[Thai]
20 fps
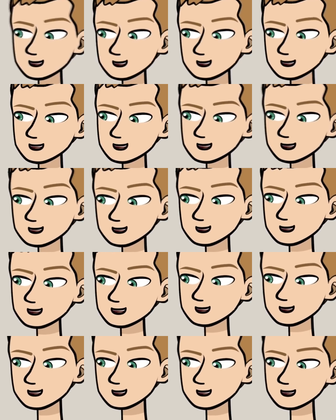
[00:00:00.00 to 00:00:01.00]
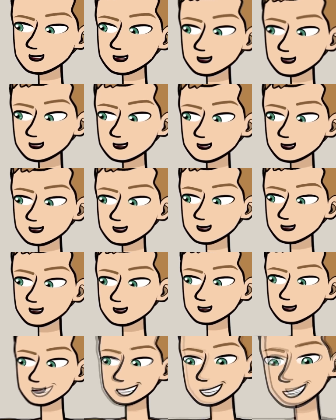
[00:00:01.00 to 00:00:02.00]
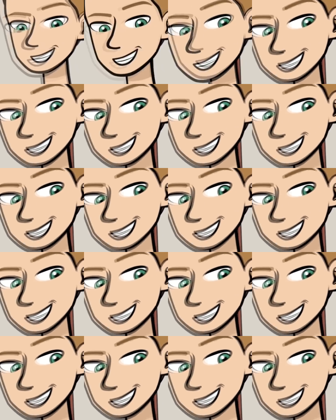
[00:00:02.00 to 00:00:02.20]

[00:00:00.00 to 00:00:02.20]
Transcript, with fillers: การ์ตูนและหนัง กินมันฝรั่งทอด